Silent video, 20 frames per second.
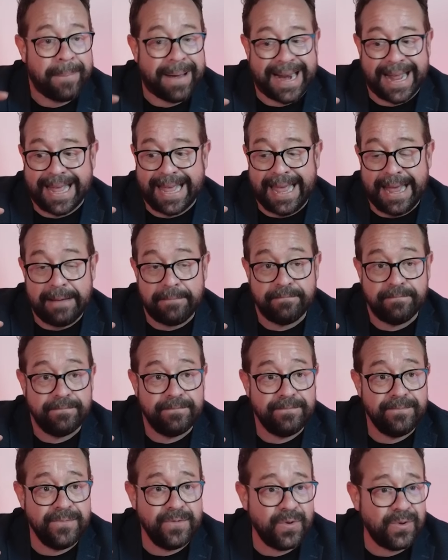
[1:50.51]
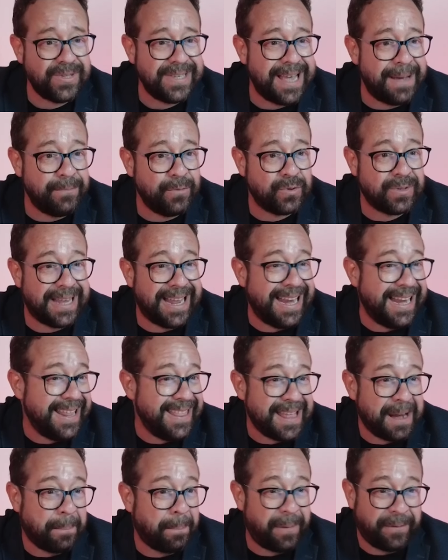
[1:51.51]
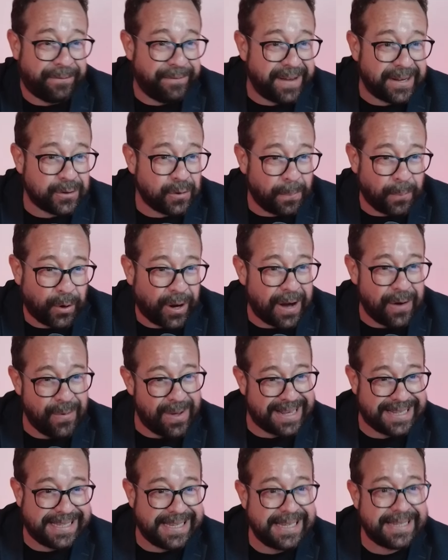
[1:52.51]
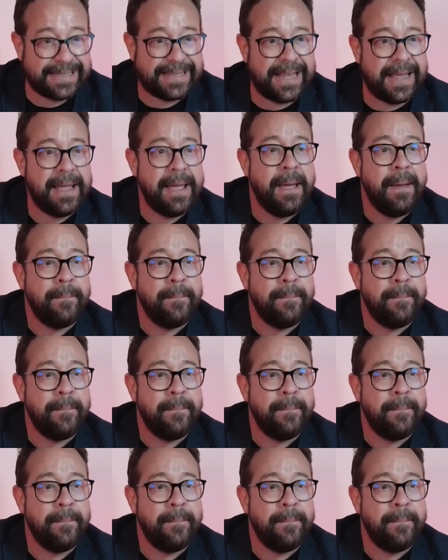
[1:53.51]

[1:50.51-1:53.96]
para que no seamos el líder perfecto porque no existe,